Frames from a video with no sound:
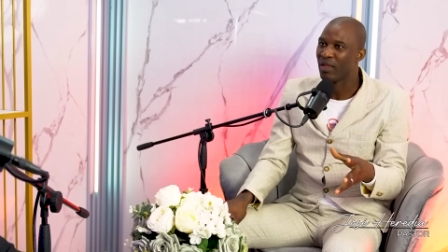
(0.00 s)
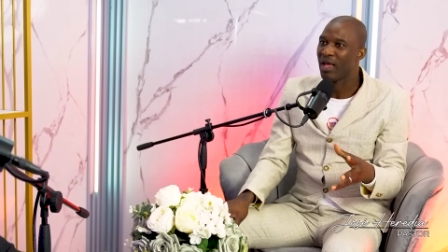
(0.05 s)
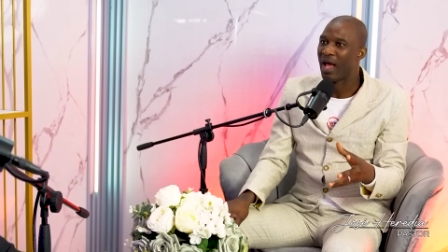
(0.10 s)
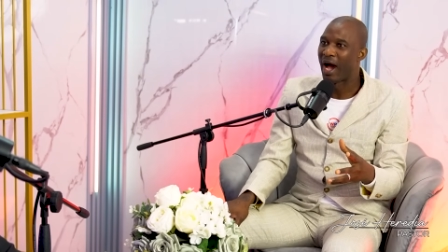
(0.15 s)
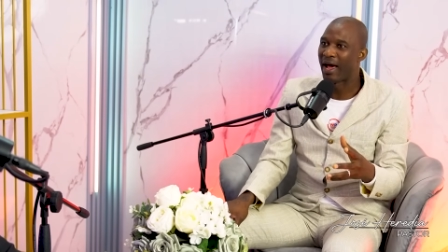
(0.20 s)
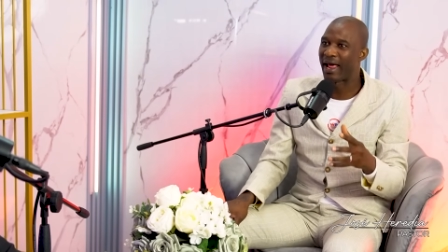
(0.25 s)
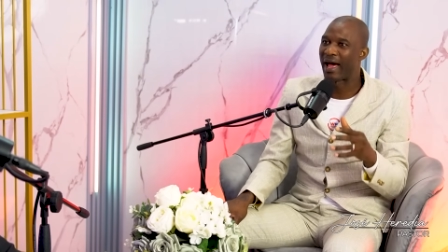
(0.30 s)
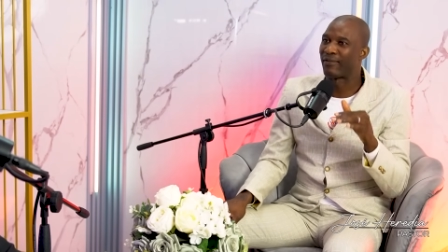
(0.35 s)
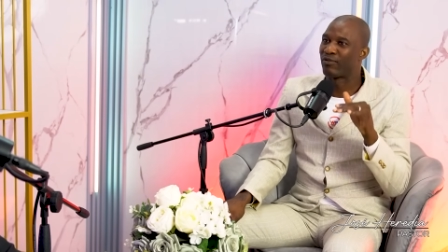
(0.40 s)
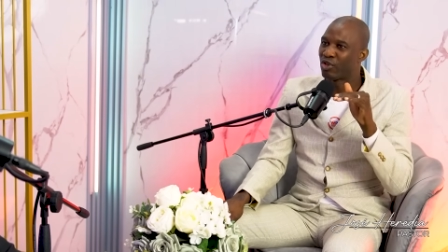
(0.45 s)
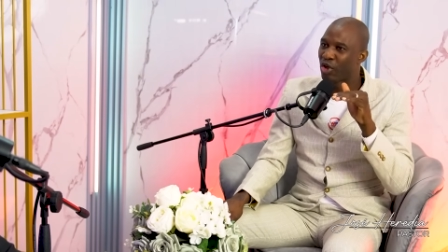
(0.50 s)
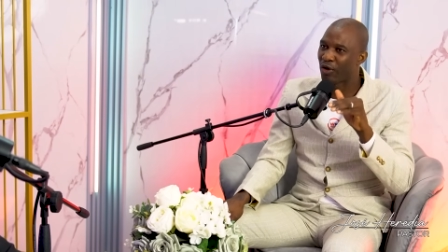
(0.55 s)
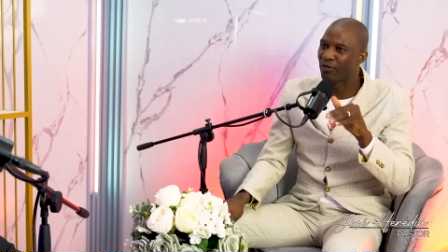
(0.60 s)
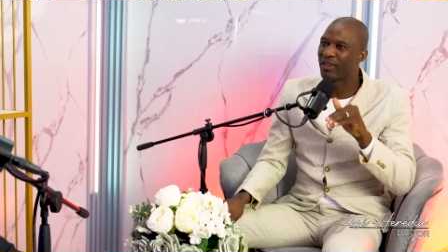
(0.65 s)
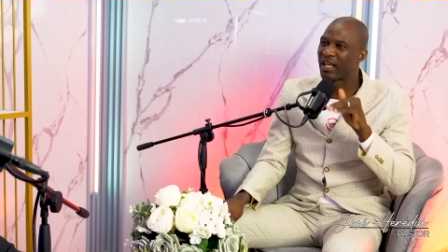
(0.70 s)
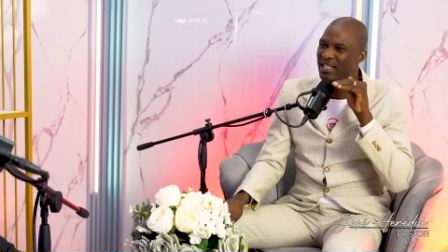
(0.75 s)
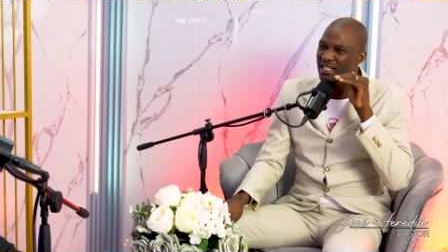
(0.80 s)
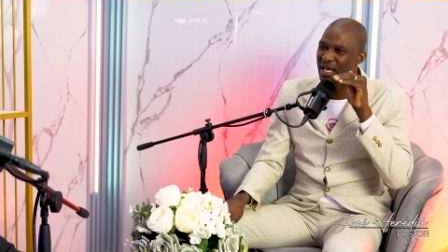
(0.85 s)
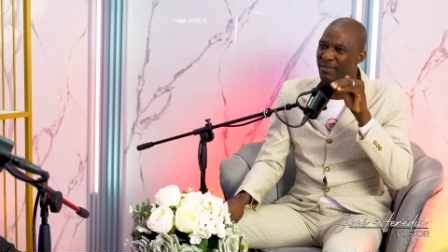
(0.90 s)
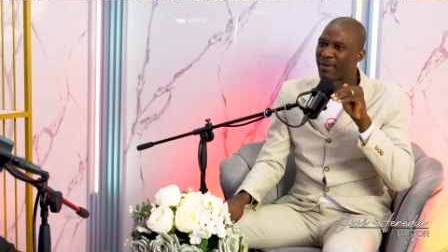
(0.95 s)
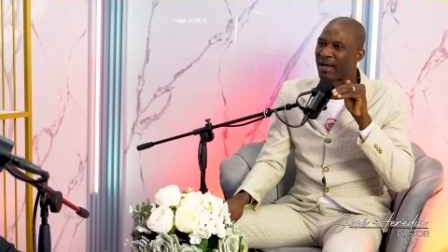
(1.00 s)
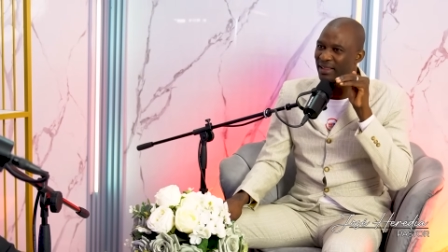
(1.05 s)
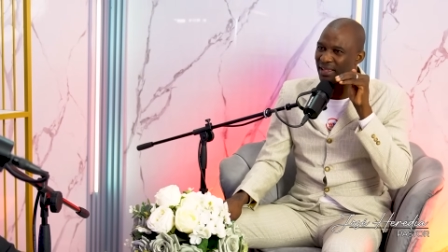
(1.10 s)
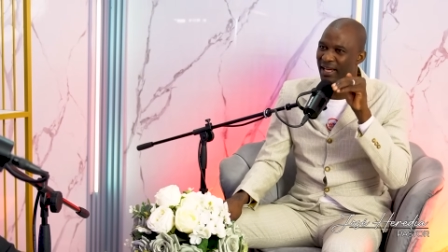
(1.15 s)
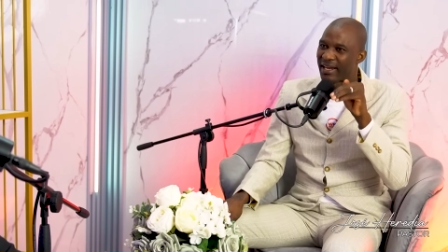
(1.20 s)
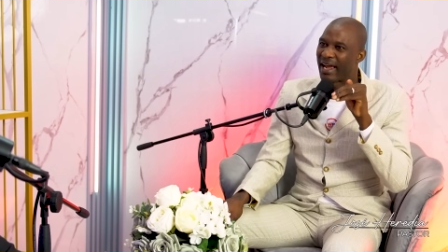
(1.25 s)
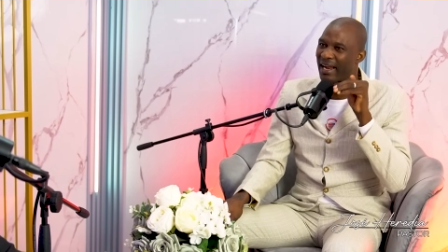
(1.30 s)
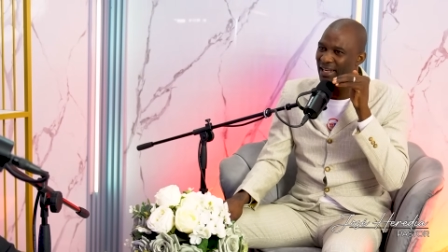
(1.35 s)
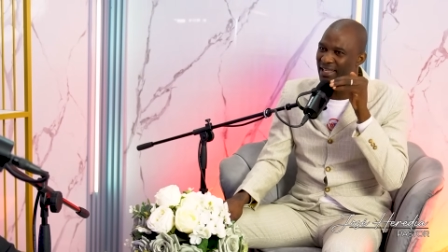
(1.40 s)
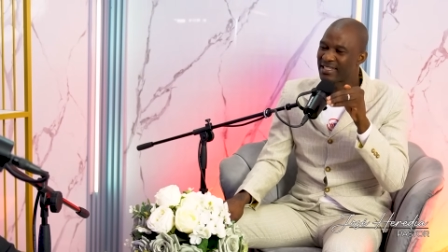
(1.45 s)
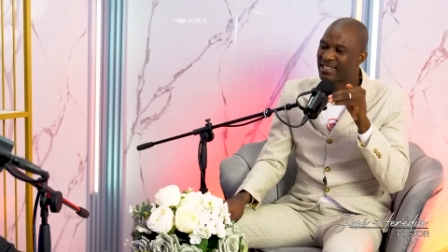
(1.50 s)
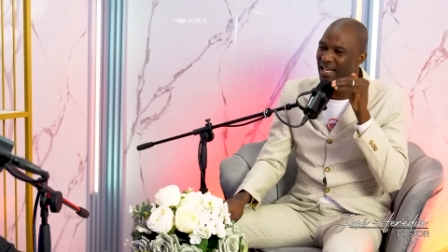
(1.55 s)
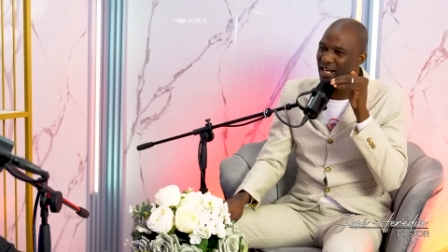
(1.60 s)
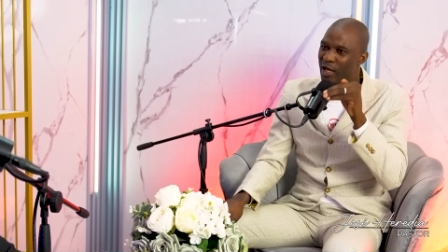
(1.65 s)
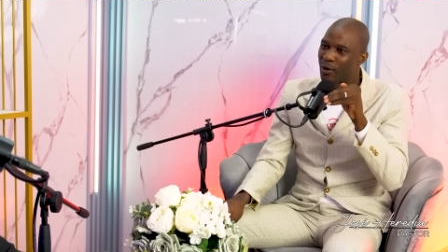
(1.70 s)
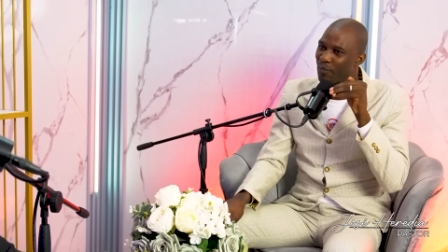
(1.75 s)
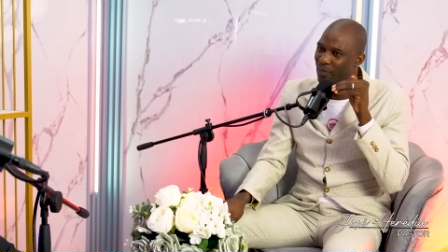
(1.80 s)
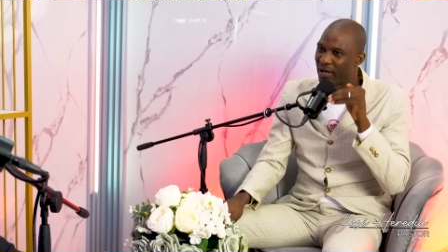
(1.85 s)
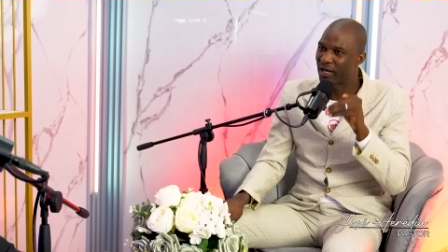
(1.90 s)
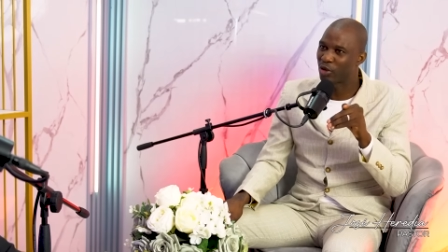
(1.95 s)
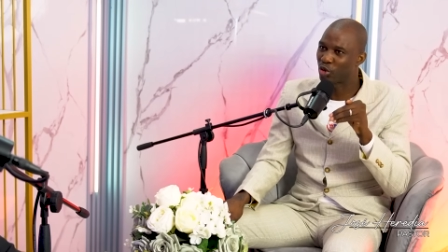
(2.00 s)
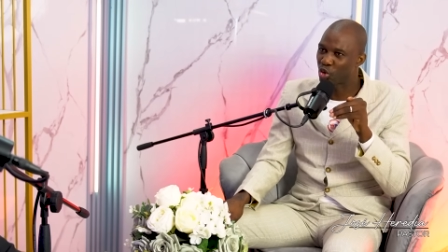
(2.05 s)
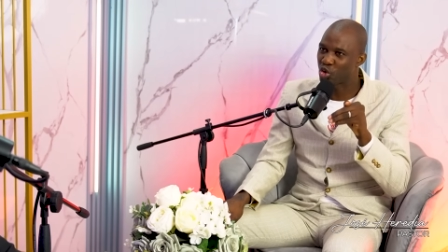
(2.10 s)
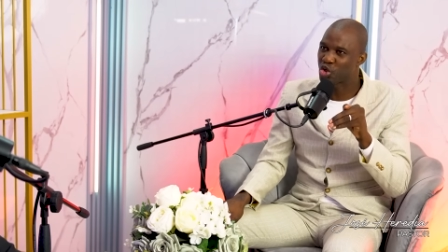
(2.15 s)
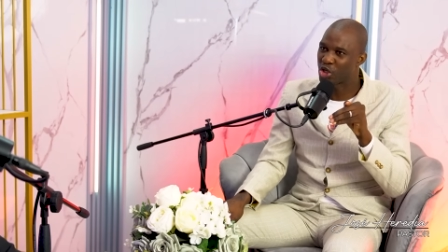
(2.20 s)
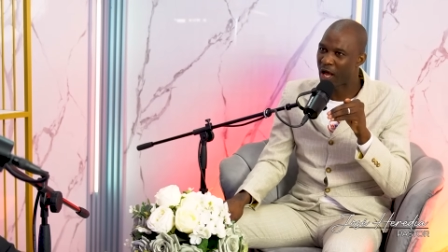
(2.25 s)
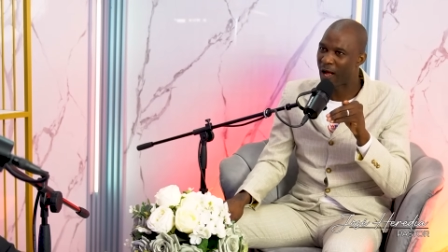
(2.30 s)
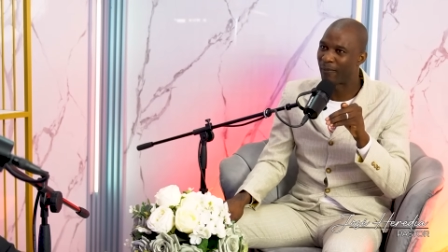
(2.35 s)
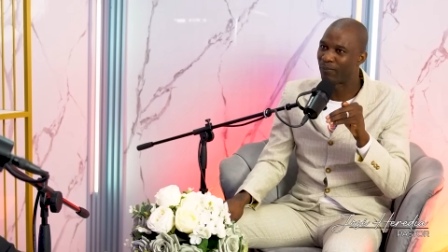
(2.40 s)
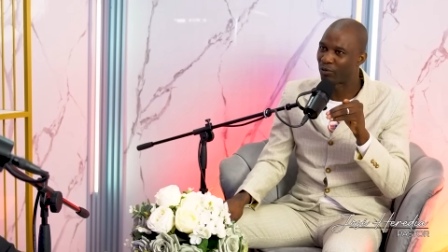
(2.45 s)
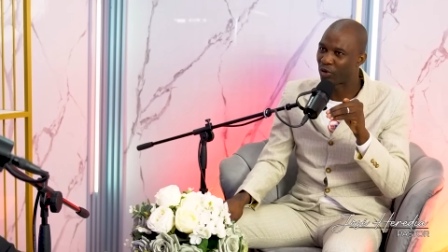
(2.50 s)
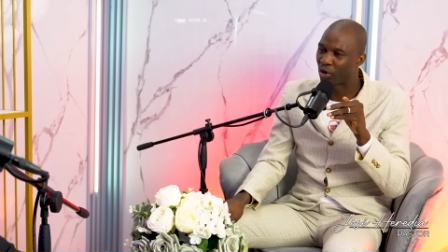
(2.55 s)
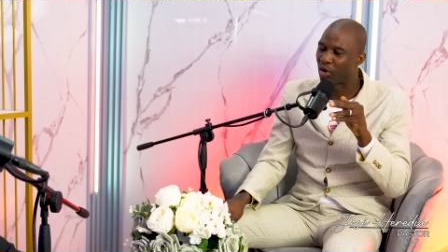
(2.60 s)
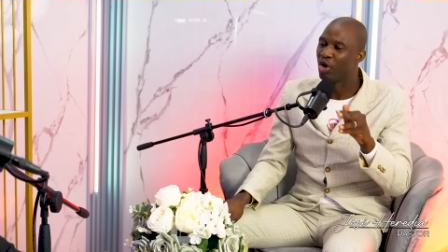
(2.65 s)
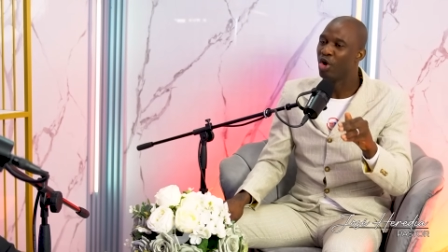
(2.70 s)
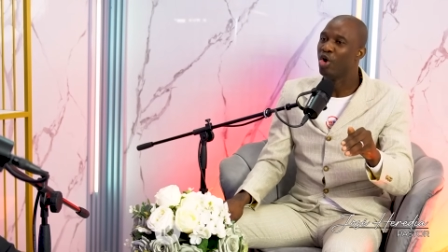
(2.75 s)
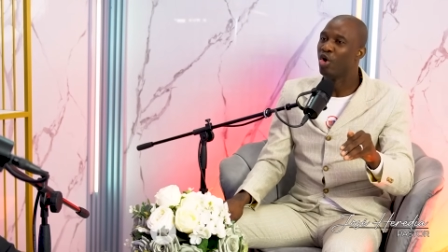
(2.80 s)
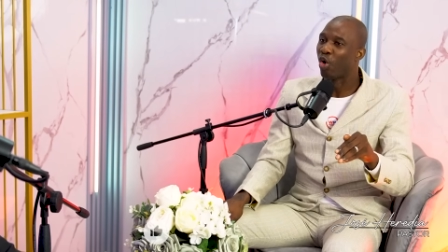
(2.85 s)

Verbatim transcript: Ahora, ¿dónde se materializa el Espíritu Santo?